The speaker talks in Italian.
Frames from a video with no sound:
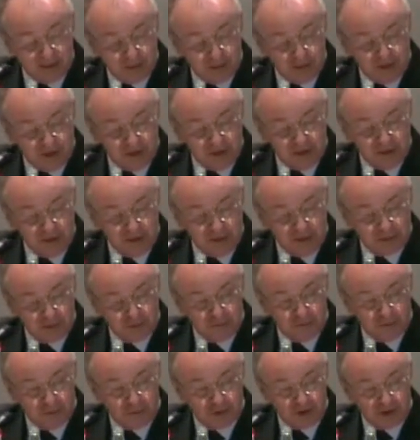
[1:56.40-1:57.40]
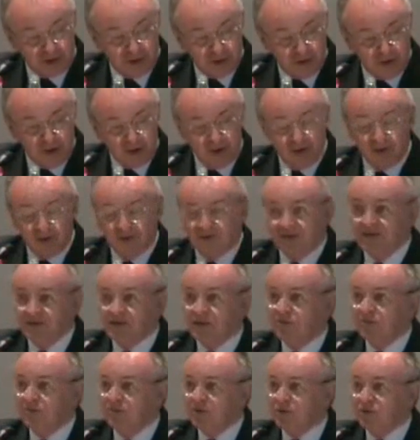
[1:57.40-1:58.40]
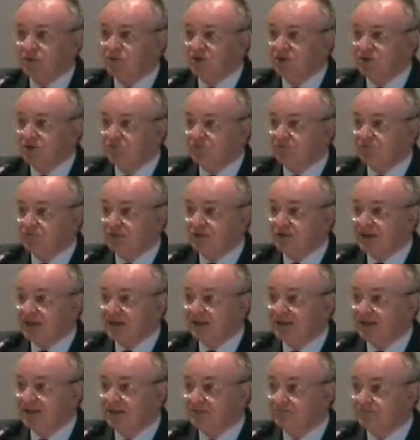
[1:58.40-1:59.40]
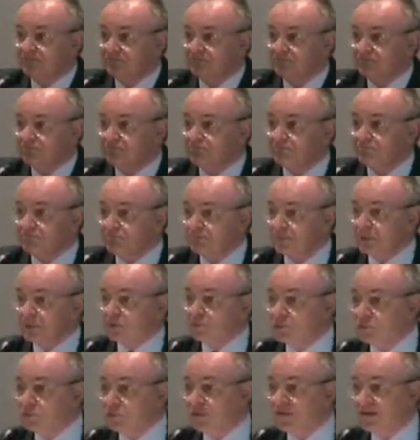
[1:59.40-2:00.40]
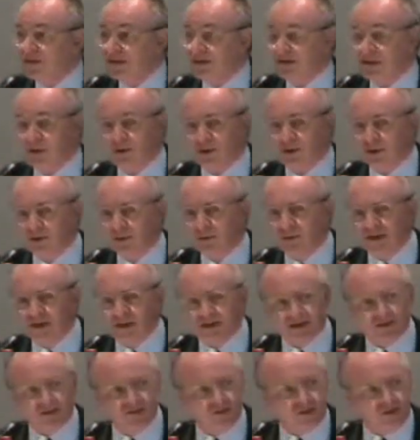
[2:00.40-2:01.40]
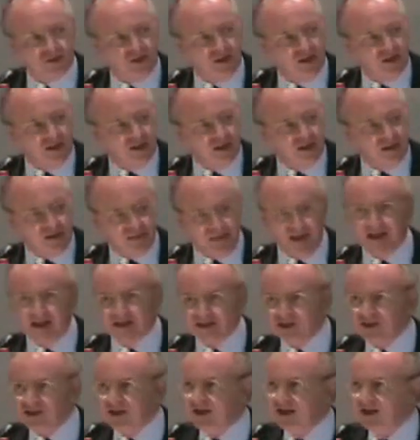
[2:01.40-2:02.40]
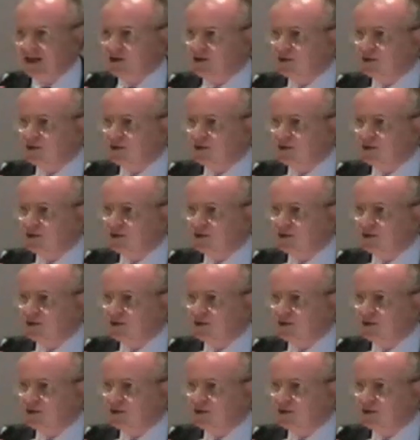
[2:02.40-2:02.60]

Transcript: negli Stati Uniti, quando ci fu lo scandalo Enron, invece hanno preso una, una strada del tutto diversa, hanno detto benissimo, i bilanci